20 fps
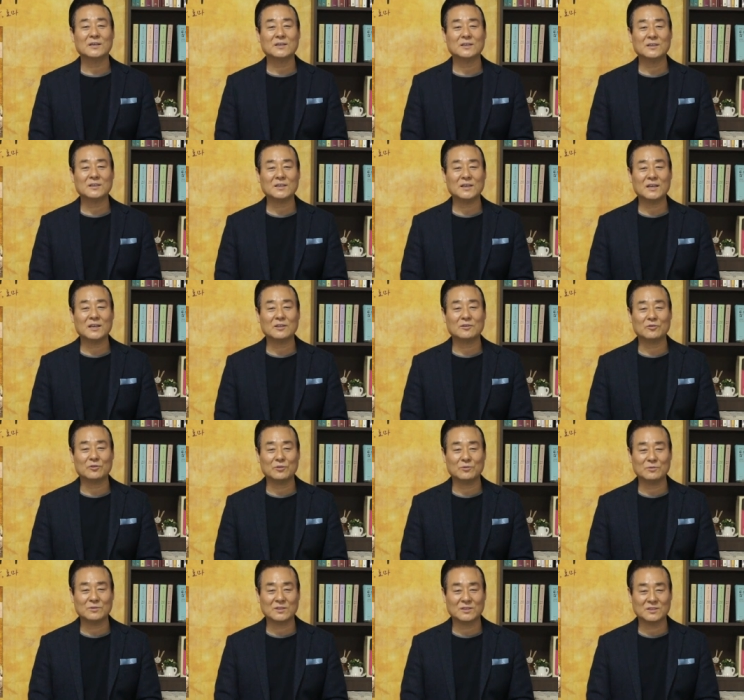크게
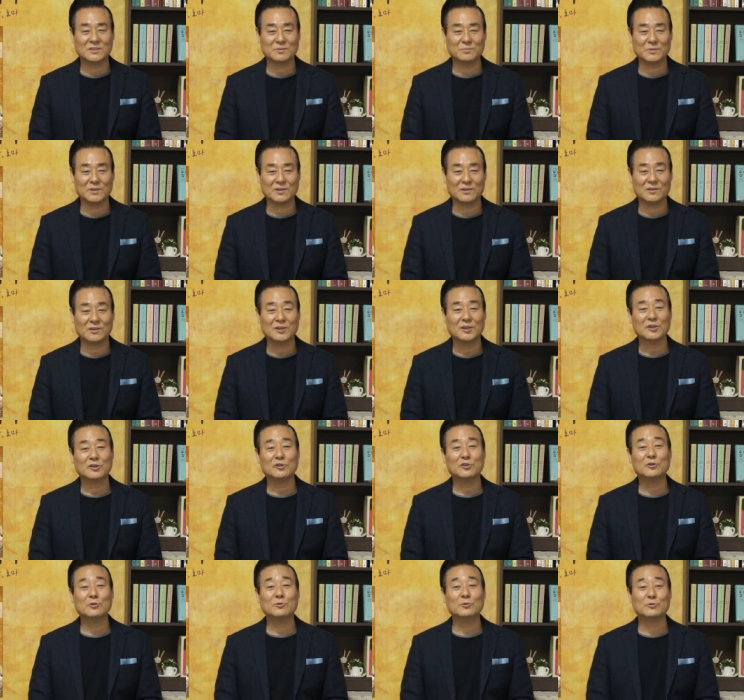뉘우쳤으며
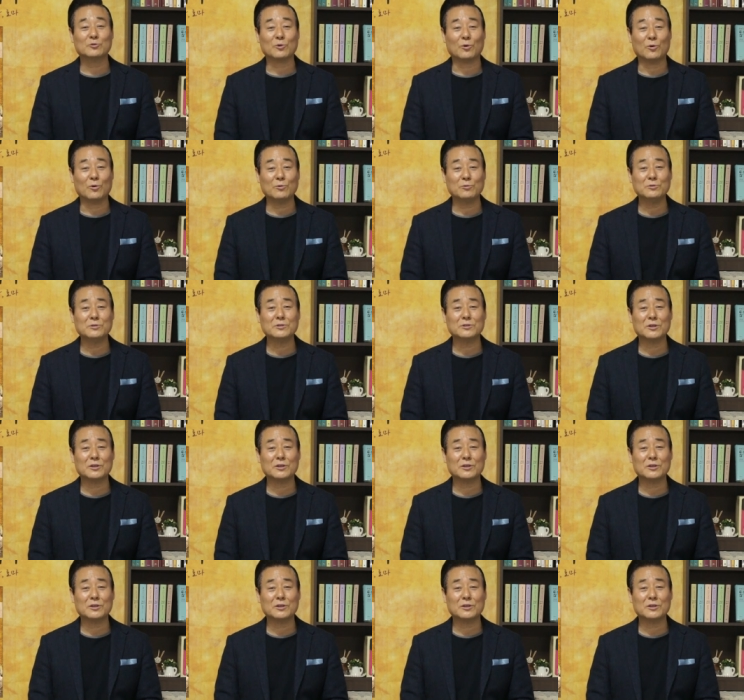그 후 좋은